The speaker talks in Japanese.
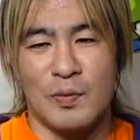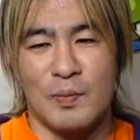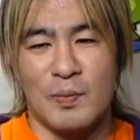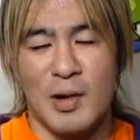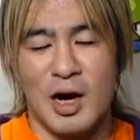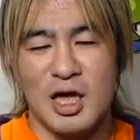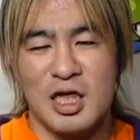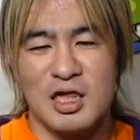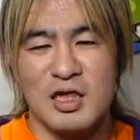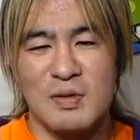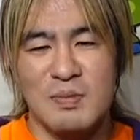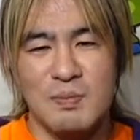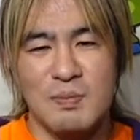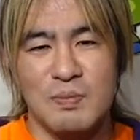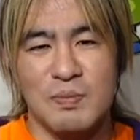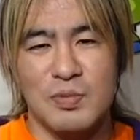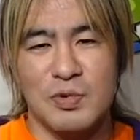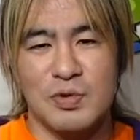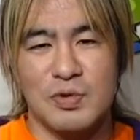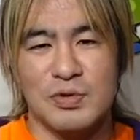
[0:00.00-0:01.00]
魔
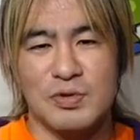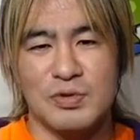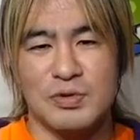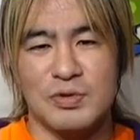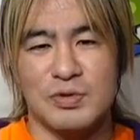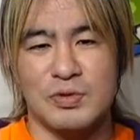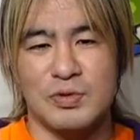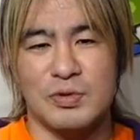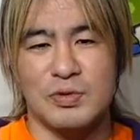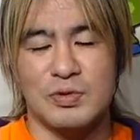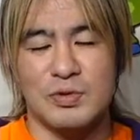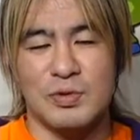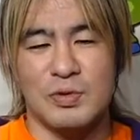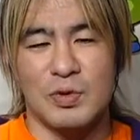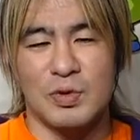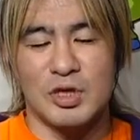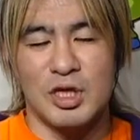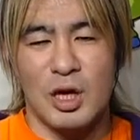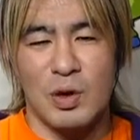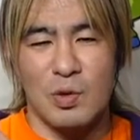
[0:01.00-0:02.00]
人ブー
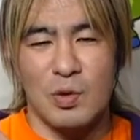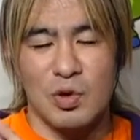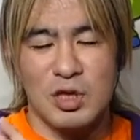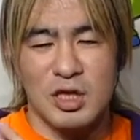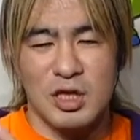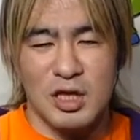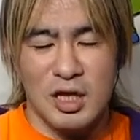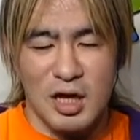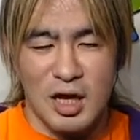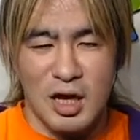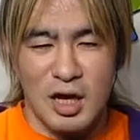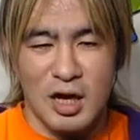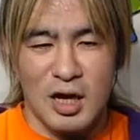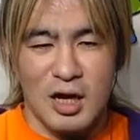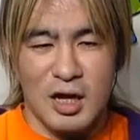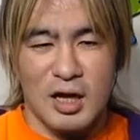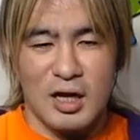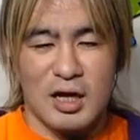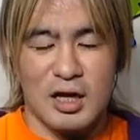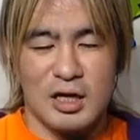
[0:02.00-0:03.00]
を倒して、
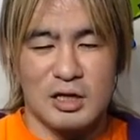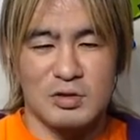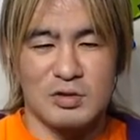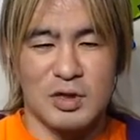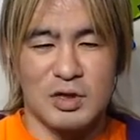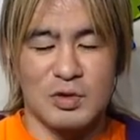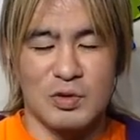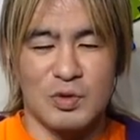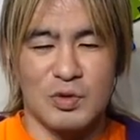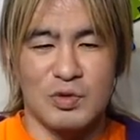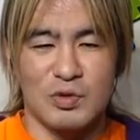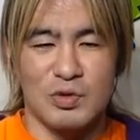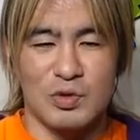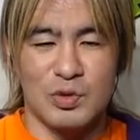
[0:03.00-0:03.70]
その後